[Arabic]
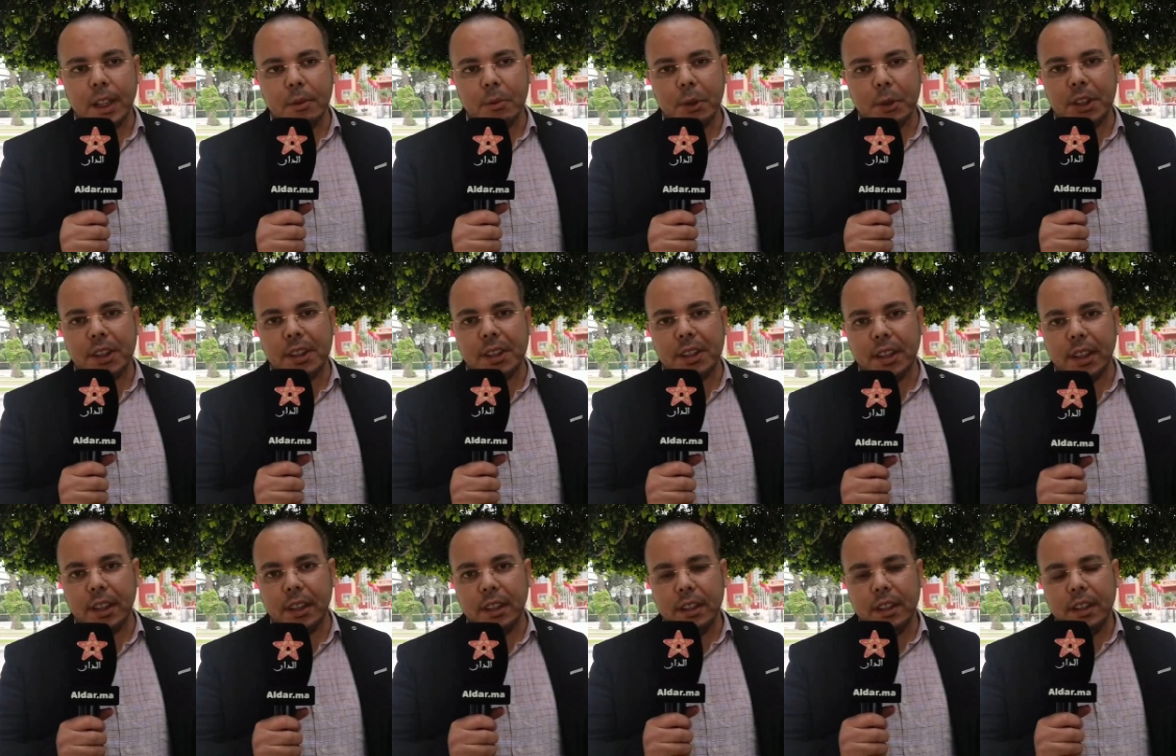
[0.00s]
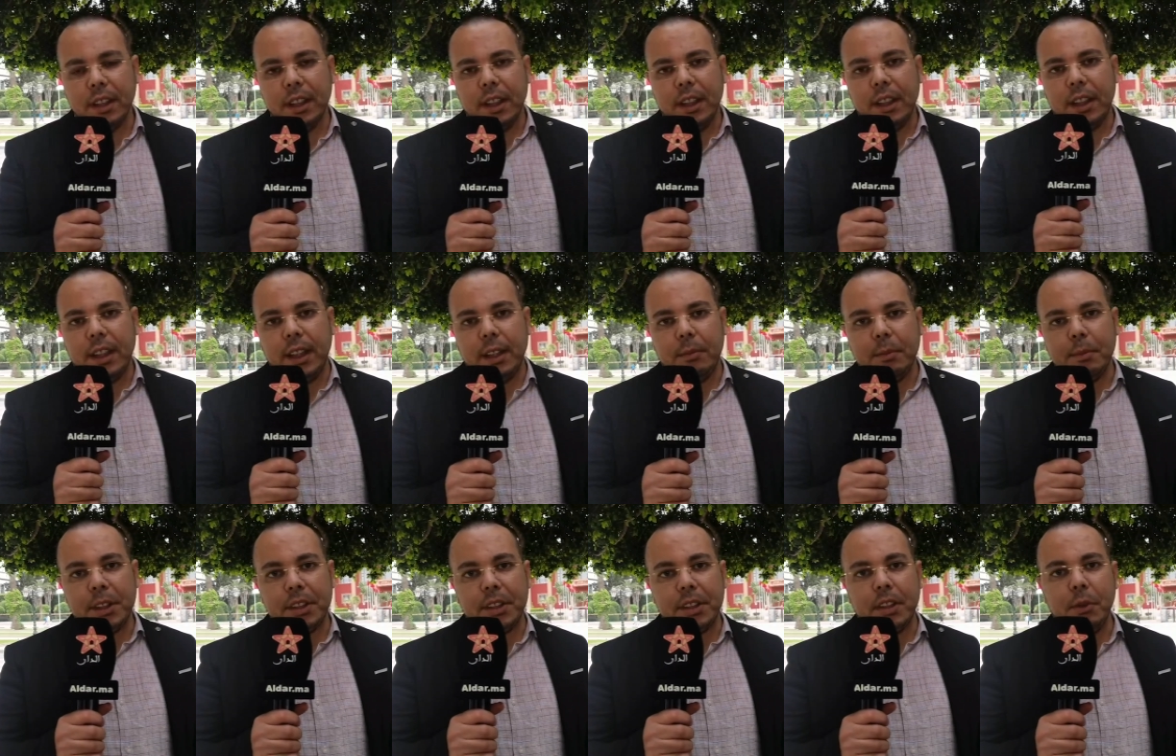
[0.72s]
هذا المسلسل
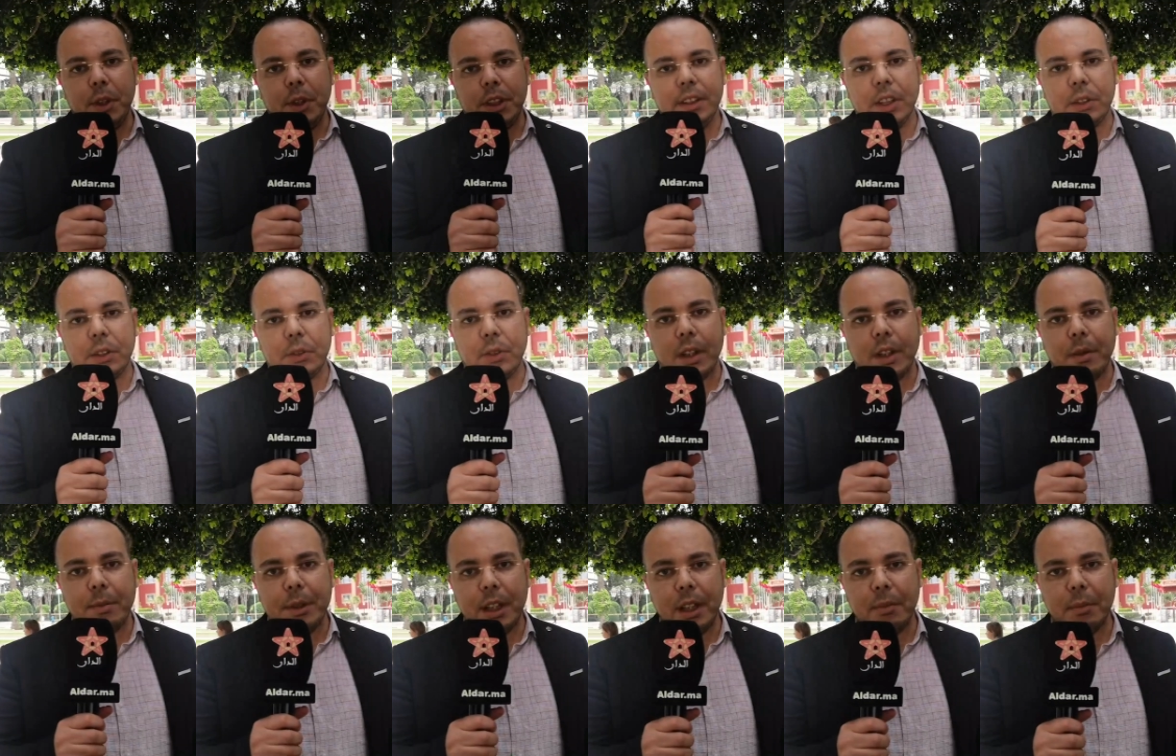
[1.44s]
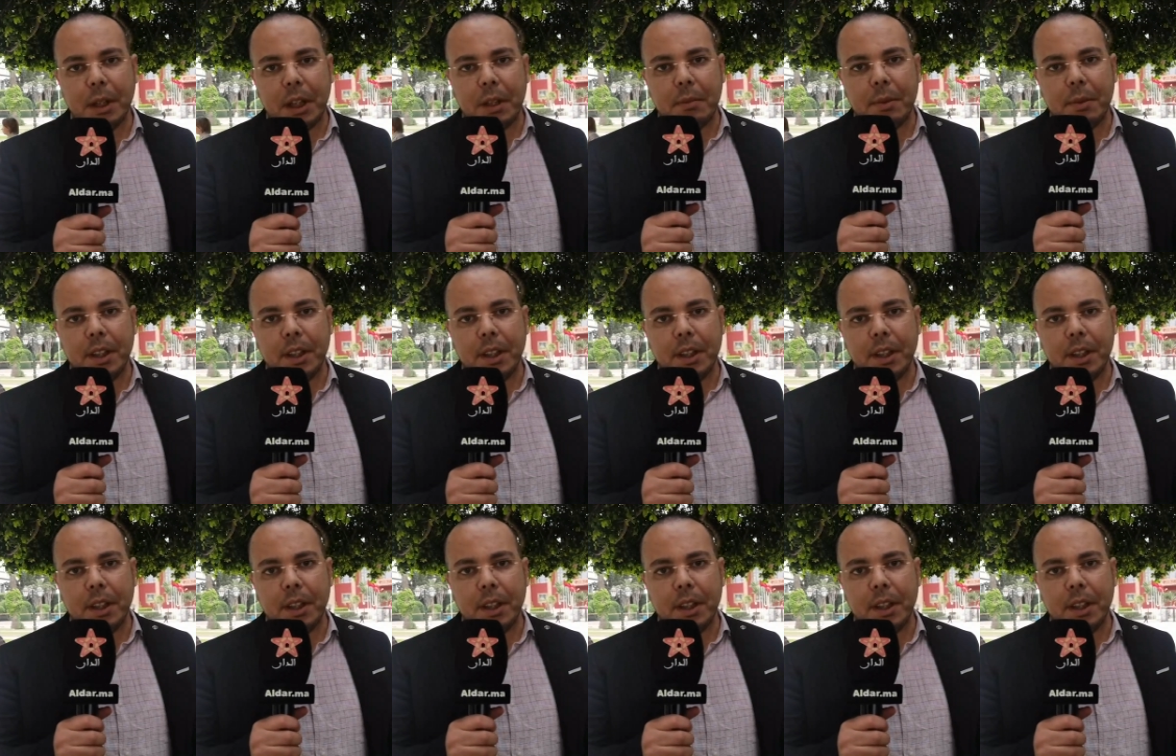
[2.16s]
كيمس الوحده الترابيه